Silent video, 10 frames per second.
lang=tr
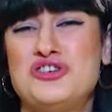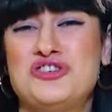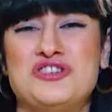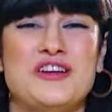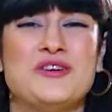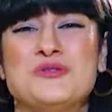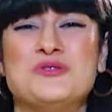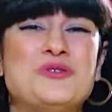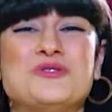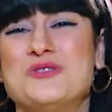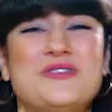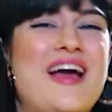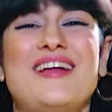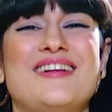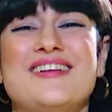İşte kuzu kuzu
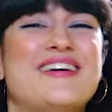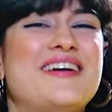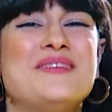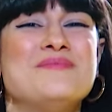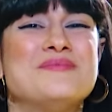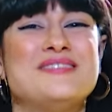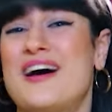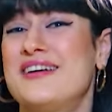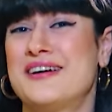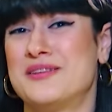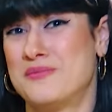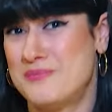geldim Tarkan'ı